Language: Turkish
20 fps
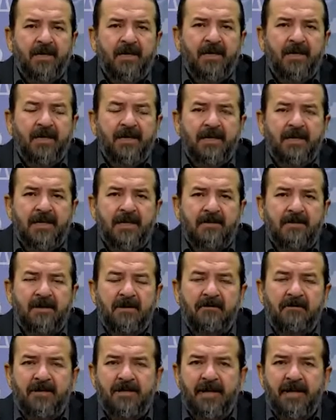e, dediğim
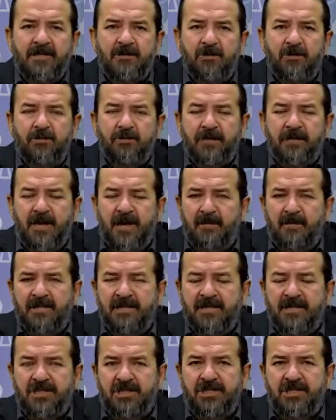gibi federasyonculara
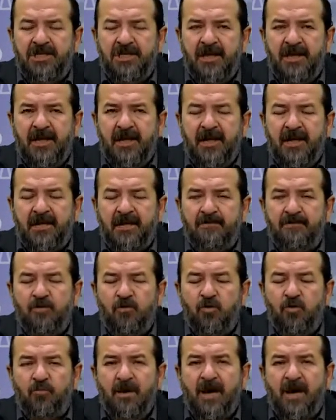hamasetçi ilan edip
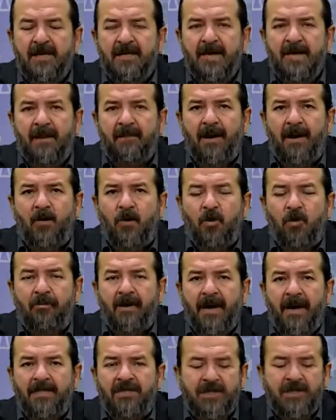Ruma yama
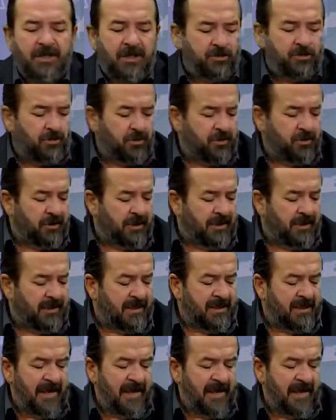olmaya çalışıyor e,